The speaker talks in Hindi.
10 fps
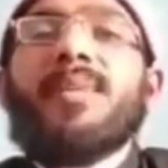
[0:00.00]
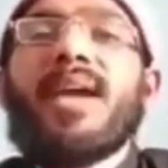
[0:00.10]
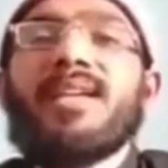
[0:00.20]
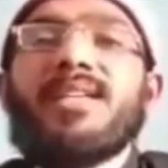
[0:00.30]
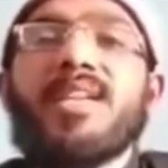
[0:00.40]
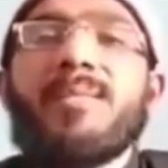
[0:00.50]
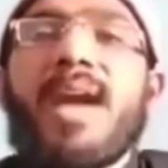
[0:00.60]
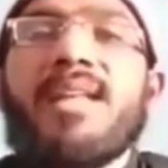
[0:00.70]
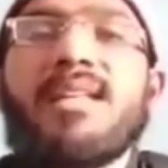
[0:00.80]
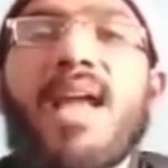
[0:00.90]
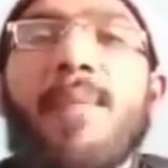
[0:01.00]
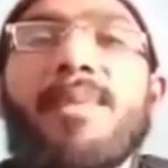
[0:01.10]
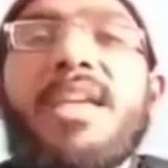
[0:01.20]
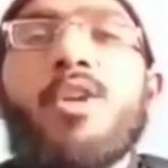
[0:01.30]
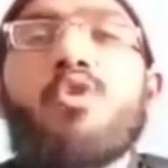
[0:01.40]
है किसे में
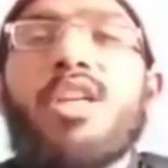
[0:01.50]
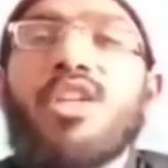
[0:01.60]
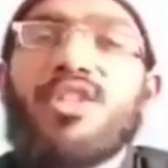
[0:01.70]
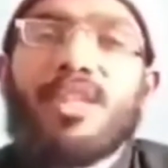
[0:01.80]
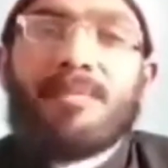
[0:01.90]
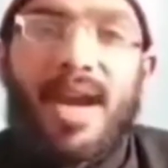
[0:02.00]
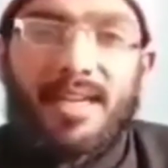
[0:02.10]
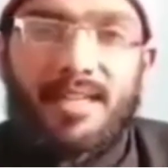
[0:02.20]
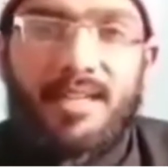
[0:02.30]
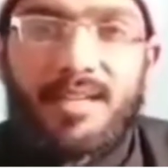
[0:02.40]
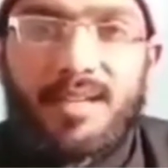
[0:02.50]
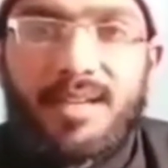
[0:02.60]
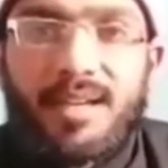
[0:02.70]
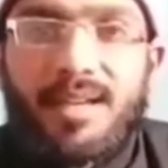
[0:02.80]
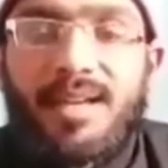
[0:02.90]
अतामीन उल इज्तिमाई
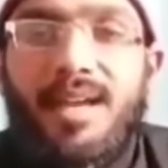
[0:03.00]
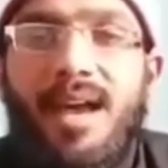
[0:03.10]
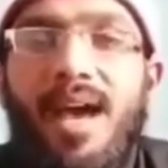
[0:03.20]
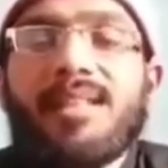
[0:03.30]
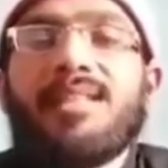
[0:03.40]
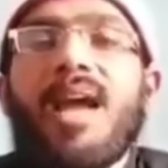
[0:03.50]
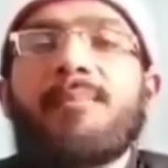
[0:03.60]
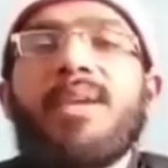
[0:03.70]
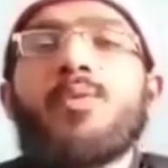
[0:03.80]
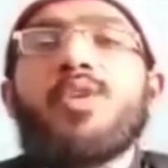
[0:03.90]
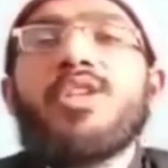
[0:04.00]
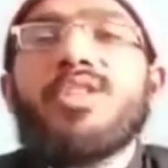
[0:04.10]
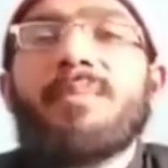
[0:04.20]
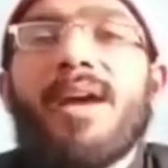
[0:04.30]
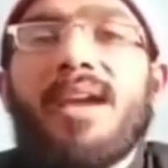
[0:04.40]
अतामीन उल
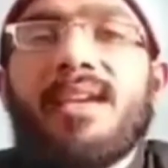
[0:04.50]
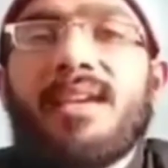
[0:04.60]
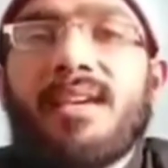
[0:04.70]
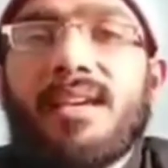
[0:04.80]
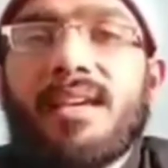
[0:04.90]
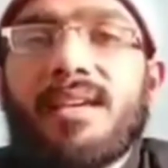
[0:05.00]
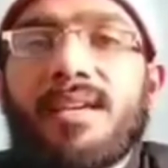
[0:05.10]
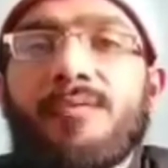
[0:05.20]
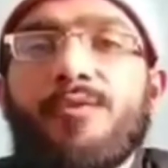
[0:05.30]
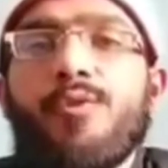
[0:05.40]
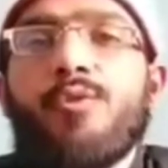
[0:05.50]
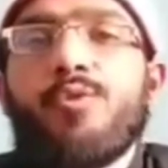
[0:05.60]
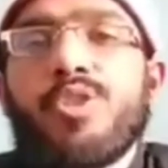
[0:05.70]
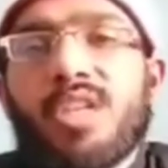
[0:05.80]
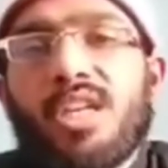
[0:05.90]
इज्तिमाई ये वो
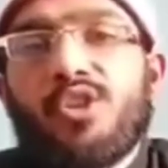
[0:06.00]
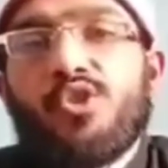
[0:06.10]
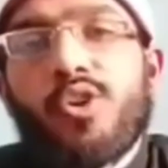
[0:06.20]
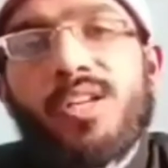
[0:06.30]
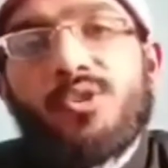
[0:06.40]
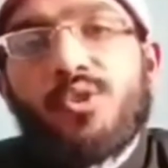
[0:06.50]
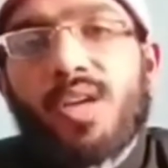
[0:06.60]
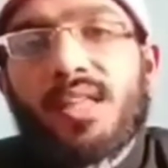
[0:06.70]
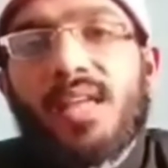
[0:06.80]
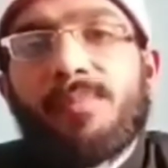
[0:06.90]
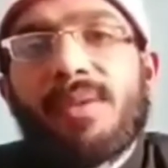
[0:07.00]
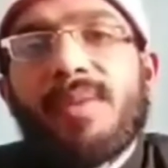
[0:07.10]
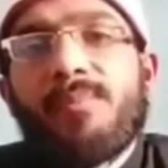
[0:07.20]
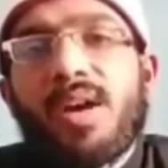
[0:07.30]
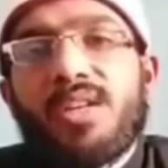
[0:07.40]
उस इंश्योरेंस को कहते हैं
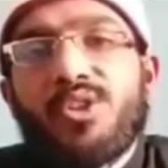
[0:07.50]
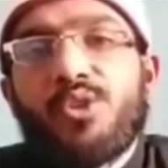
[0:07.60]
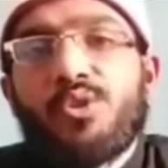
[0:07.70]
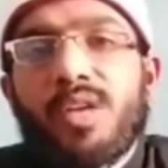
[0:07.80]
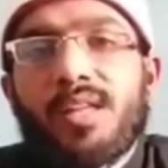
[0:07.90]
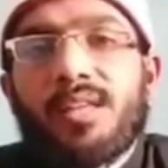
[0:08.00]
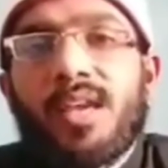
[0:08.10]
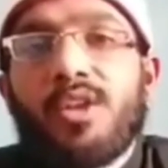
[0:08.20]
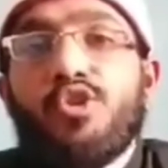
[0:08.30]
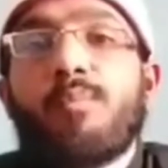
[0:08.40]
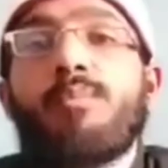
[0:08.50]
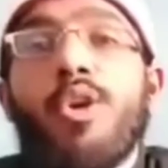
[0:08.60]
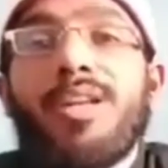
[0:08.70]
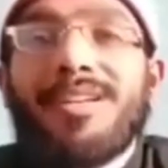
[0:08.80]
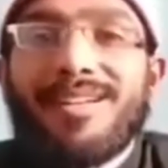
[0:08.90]
बीमा पॉलिसी को कहते हैं जो
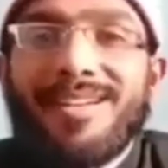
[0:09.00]
मुल्क